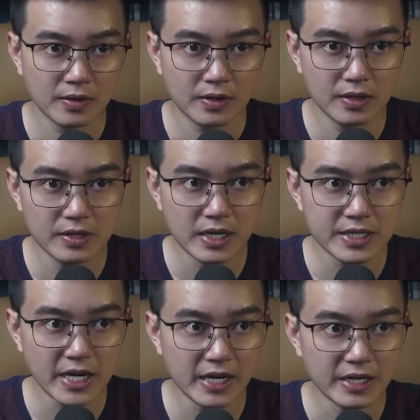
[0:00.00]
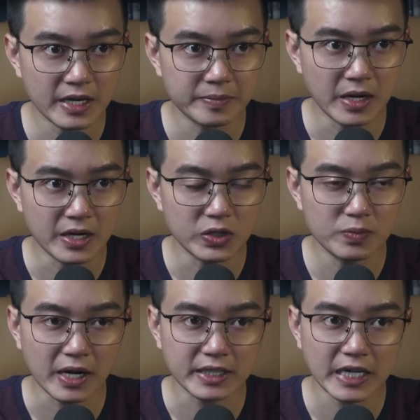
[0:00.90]
Dưới ánh sáng lờ mờ của
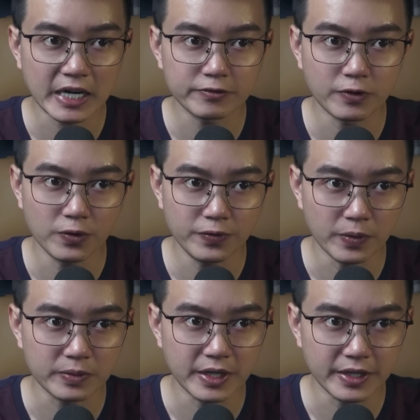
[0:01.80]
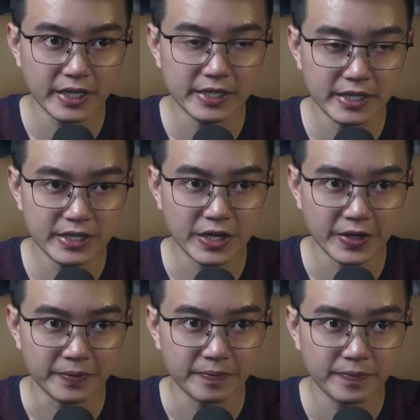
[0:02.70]
mặt trăng phủ phục nơi cái giếng
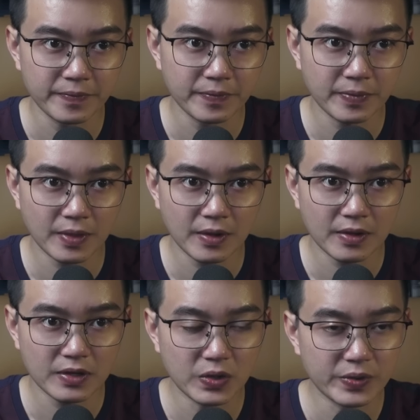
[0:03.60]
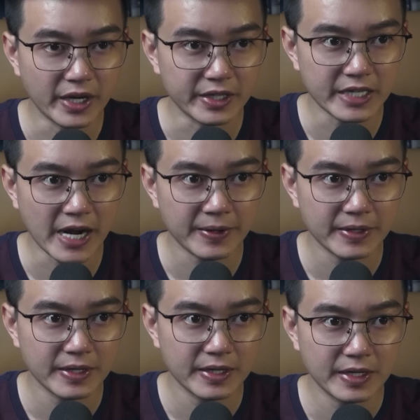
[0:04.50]
trời, cô nhận ra
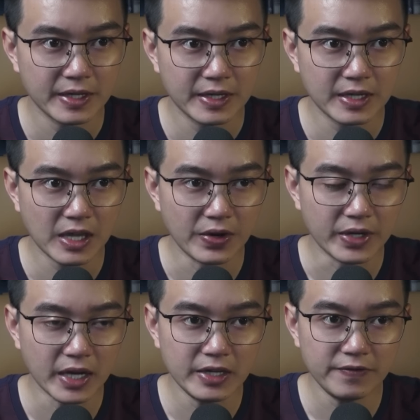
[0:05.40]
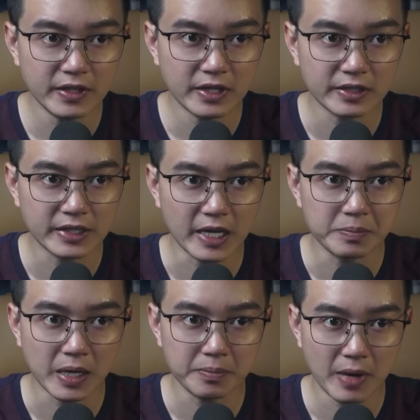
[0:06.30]
người ấy với thân thể
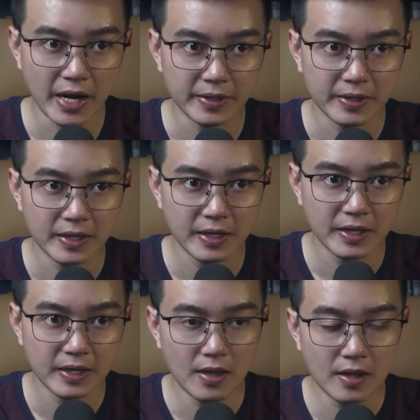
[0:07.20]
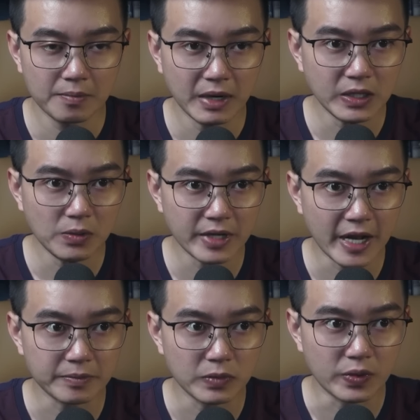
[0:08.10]
mảnh mai, mái tóc
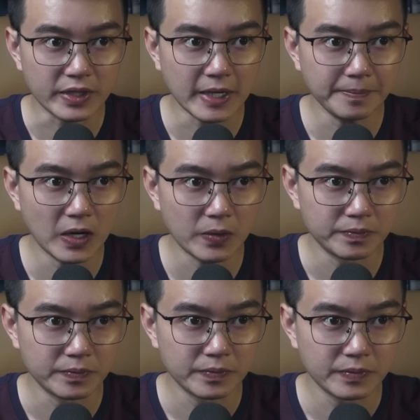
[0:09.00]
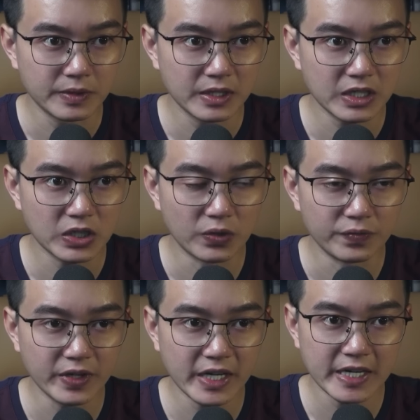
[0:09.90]
đen buông chấm hông, cùng
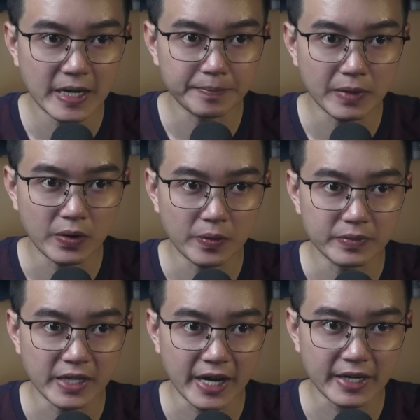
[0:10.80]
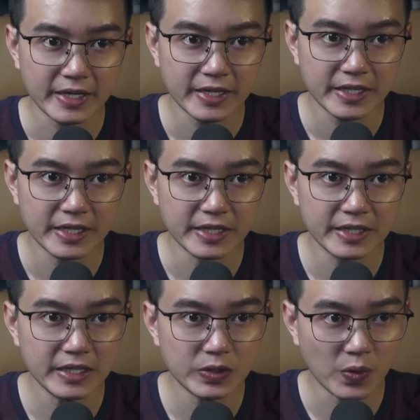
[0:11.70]
với cái đầm màu hồng nhạt chi
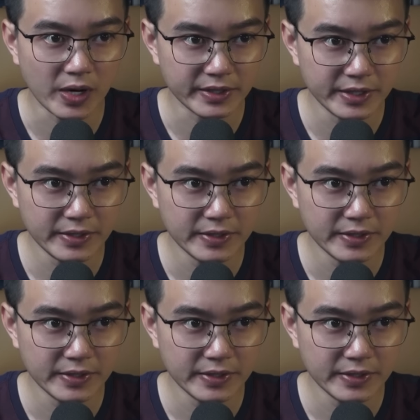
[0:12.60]
chít họa tiết.